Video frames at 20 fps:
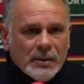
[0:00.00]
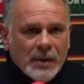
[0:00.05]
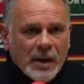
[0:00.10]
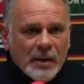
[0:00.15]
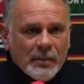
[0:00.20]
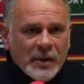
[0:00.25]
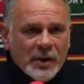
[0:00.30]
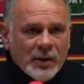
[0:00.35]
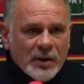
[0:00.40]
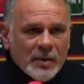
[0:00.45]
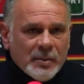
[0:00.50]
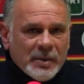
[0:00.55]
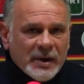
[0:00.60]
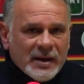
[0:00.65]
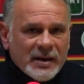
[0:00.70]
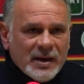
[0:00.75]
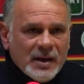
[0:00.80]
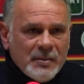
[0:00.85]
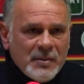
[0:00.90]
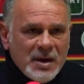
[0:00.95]
almeno da
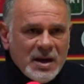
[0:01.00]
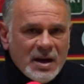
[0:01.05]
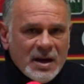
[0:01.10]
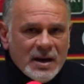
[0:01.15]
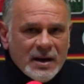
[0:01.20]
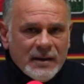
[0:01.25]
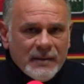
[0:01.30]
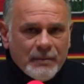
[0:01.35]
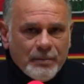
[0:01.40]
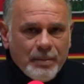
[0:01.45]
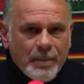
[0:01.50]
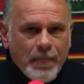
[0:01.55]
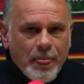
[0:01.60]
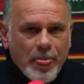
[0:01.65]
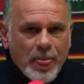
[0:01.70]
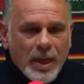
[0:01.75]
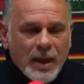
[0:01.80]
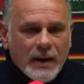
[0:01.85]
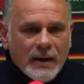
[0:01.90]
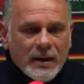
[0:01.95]
parte mia,
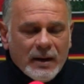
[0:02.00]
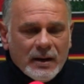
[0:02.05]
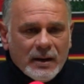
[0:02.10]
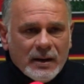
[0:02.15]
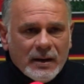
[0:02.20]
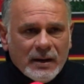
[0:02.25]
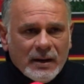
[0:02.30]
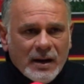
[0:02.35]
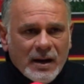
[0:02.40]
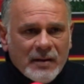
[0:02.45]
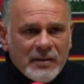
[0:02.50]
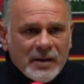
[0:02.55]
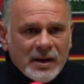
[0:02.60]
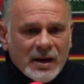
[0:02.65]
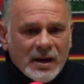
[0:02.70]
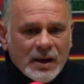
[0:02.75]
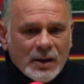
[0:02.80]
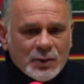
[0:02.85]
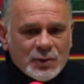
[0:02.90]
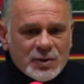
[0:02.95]
eh,
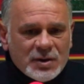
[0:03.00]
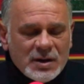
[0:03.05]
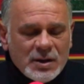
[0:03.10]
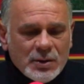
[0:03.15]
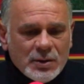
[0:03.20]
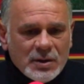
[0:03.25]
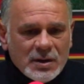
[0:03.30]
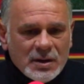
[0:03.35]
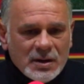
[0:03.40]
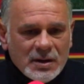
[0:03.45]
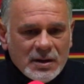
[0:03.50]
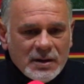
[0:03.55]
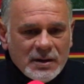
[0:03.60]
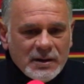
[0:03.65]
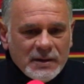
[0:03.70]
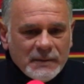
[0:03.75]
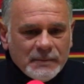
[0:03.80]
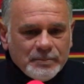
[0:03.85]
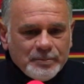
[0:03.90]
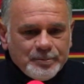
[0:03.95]
avere l'ausilio
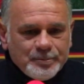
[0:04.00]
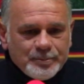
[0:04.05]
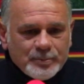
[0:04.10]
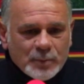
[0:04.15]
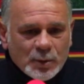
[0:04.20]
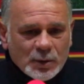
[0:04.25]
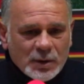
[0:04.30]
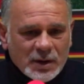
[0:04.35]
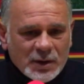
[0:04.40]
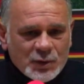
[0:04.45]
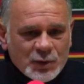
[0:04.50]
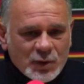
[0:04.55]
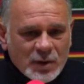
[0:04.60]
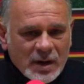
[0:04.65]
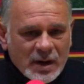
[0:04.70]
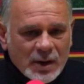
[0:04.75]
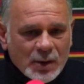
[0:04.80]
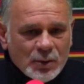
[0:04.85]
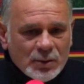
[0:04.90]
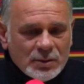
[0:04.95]
di poter
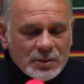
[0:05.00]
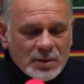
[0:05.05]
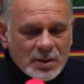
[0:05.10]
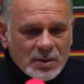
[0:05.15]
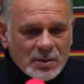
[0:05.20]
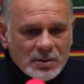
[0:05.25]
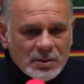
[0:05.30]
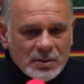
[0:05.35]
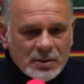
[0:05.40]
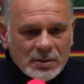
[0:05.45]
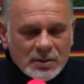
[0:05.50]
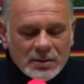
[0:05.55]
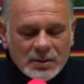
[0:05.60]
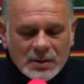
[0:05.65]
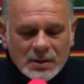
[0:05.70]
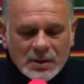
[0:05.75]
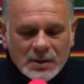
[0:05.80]
giocare contro